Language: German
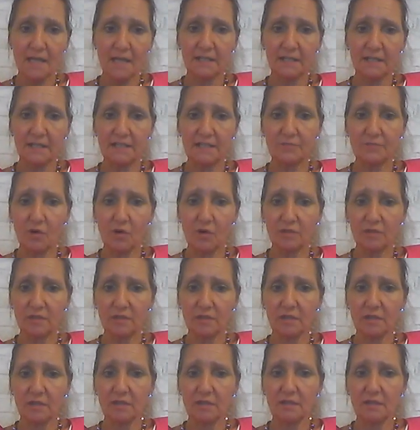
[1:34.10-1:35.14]
Das Wort
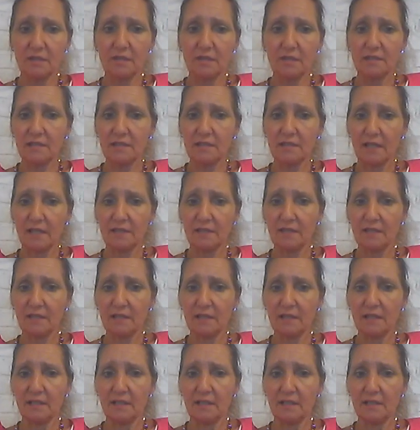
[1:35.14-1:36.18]
ist
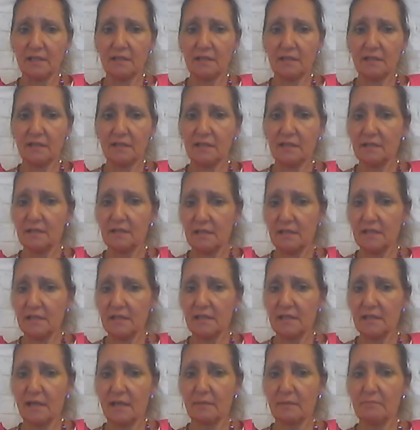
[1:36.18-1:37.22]
eine
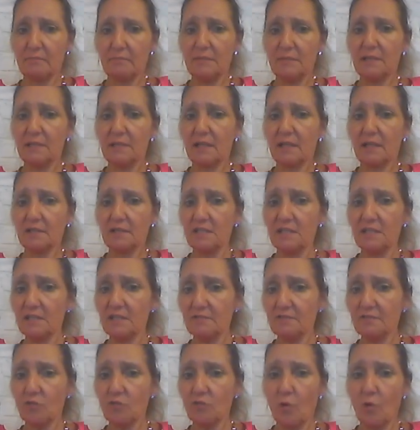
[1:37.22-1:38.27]

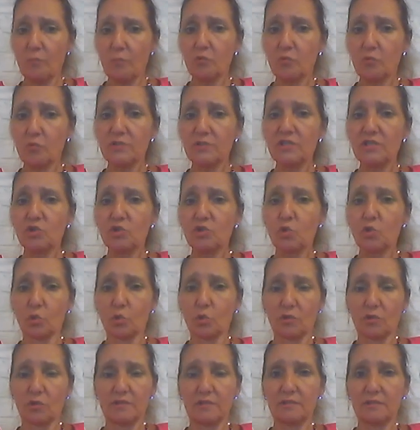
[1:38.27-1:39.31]

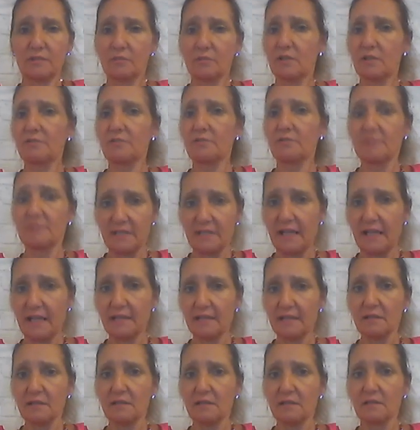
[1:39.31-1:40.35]
Determinativkomposition aus den Begriffen
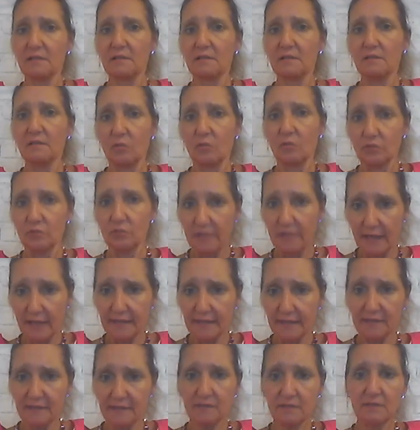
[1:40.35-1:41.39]
Zeit und
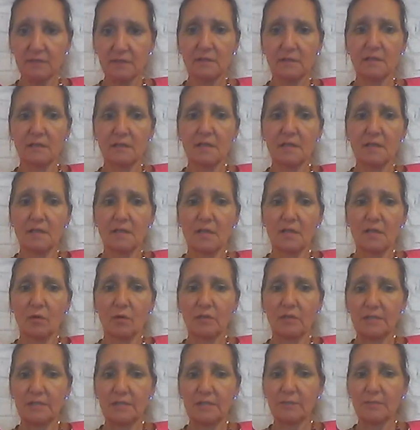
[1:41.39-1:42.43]
Geist.
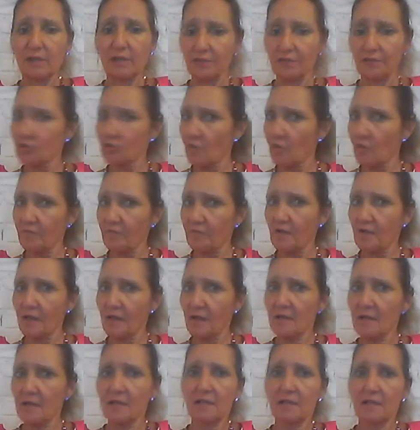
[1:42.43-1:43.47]
Und als
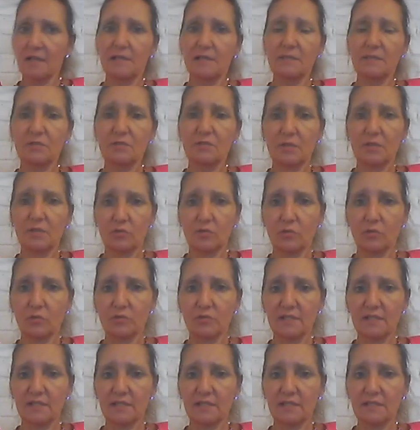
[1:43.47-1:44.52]
Begriffsschöpfer gilt
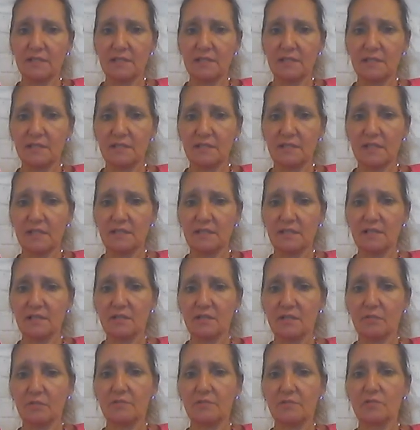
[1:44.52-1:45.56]
1769 der
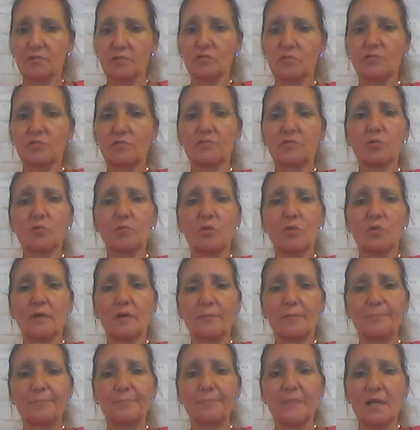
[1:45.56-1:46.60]
Dichter und Philosoph
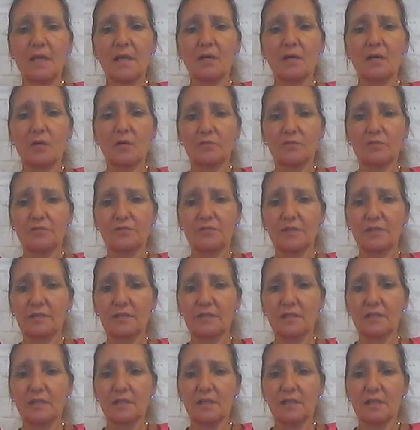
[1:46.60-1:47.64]
ähm,
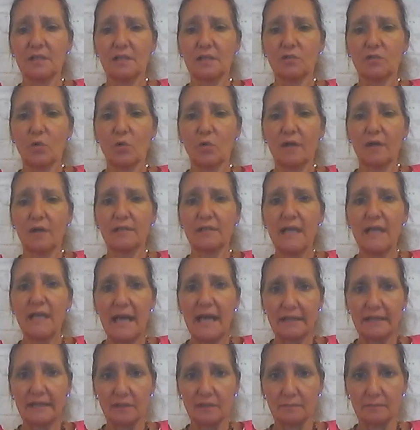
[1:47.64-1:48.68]
Gottfried Johann
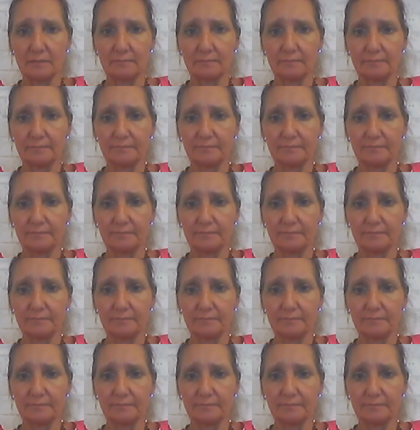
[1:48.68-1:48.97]
Herder.